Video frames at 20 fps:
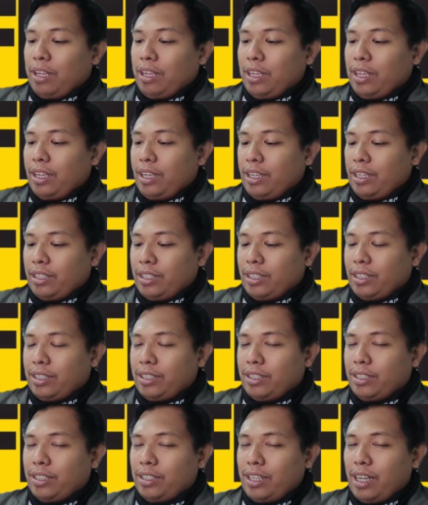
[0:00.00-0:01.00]

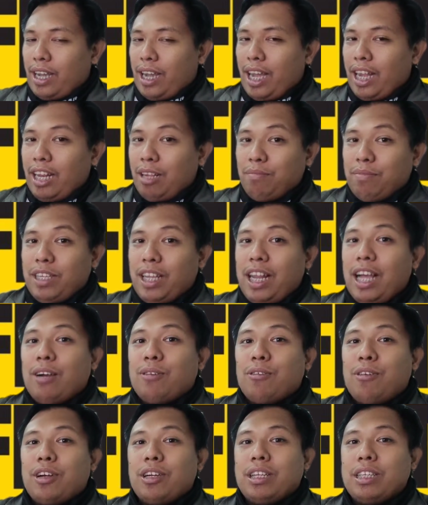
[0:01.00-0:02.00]
is alam niya
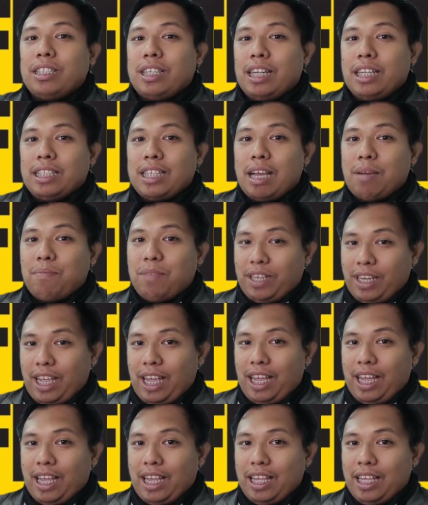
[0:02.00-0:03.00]
lang kung ano yung sinasabi niya.